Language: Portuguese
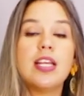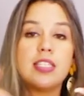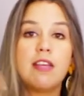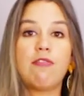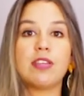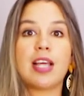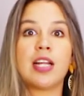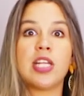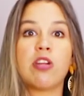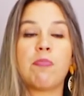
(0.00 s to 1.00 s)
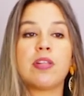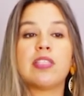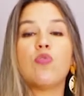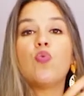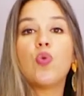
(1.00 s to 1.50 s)
Se for em sala de aula, pode
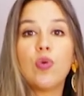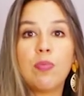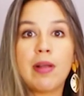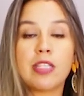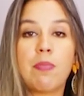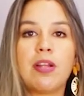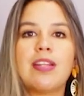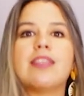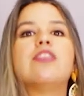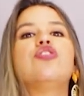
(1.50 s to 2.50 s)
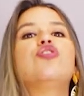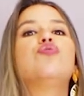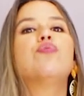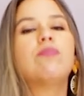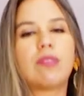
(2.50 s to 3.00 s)
ser um grupo, elas podem decidir
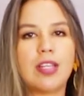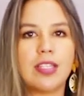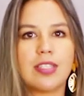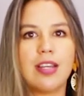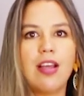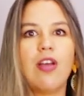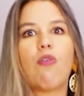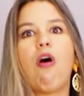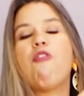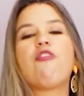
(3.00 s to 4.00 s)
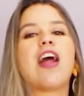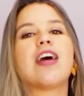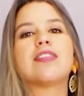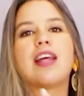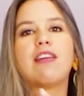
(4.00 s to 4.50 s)
juntas qual
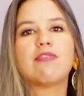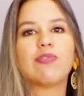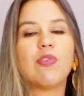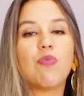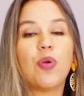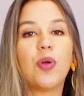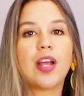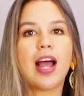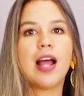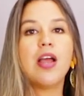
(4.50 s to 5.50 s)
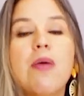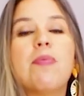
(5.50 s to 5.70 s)
frase elas vão colocar,